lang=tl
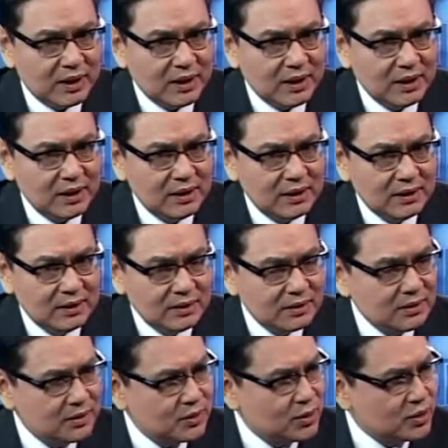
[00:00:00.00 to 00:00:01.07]
naging
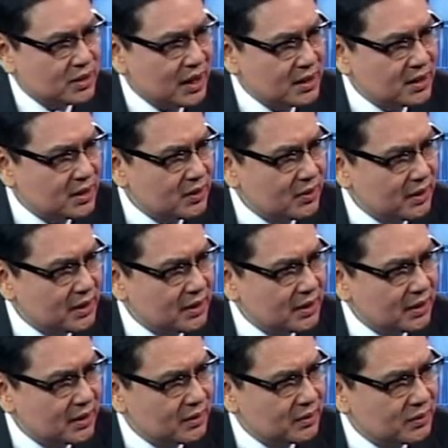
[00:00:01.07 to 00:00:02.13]
sustansya ng
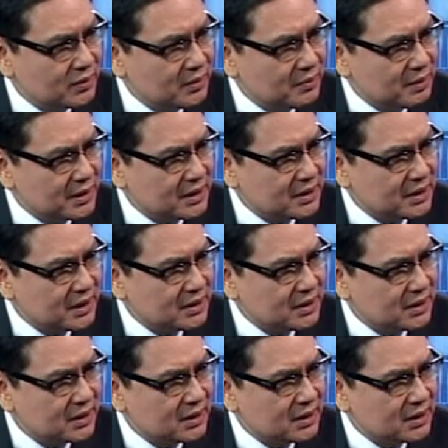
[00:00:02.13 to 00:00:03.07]
kanyang ano pagsasaksi?